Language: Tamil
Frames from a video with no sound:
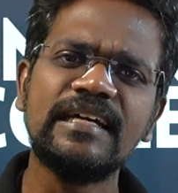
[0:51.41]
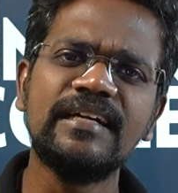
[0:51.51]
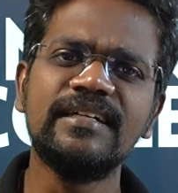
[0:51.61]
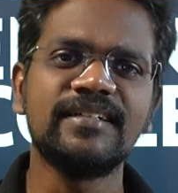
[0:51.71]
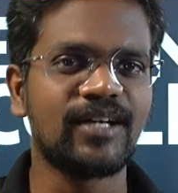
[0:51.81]

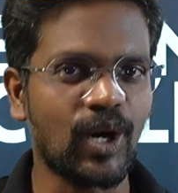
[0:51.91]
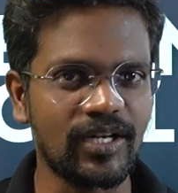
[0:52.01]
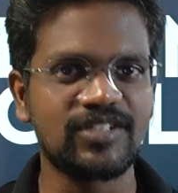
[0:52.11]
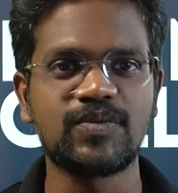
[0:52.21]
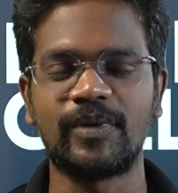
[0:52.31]
ஏழு
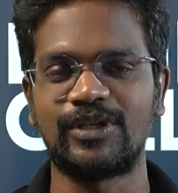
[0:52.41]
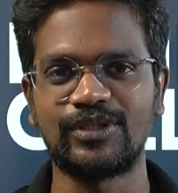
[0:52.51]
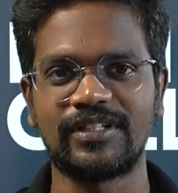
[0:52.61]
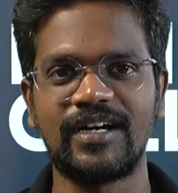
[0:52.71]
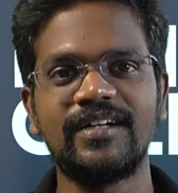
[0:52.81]
காலேஜ்
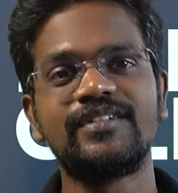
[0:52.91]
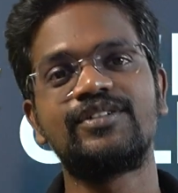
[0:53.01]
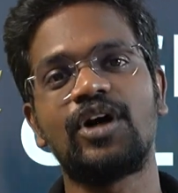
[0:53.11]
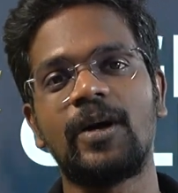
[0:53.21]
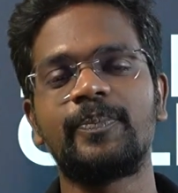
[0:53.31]
மட்டும்தான்
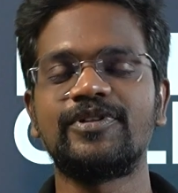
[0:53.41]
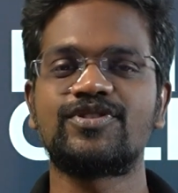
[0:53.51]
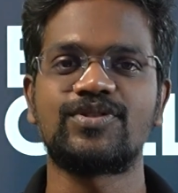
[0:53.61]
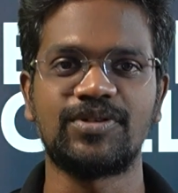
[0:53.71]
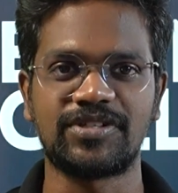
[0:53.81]
டாப்
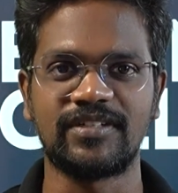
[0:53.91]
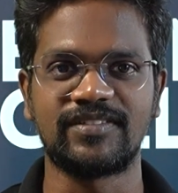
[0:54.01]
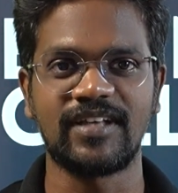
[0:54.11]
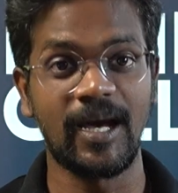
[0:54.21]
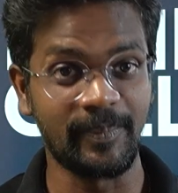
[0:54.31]

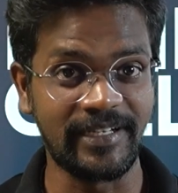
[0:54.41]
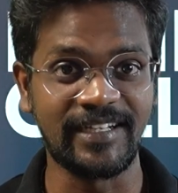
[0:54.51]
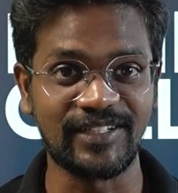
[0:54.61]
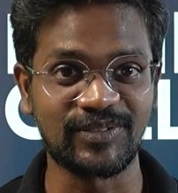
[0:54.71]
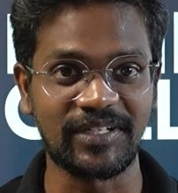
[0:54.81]
இன்ஸ்டியூஷன்ஸ்
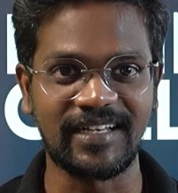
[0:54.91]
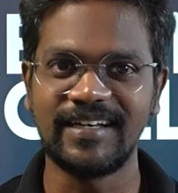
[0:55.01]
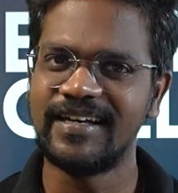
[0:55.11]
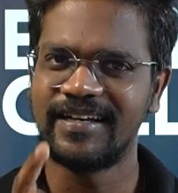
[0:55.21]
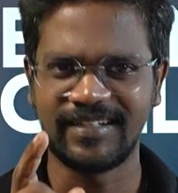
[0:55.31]
அப்படின்னு நீங்கள் சொன்னால்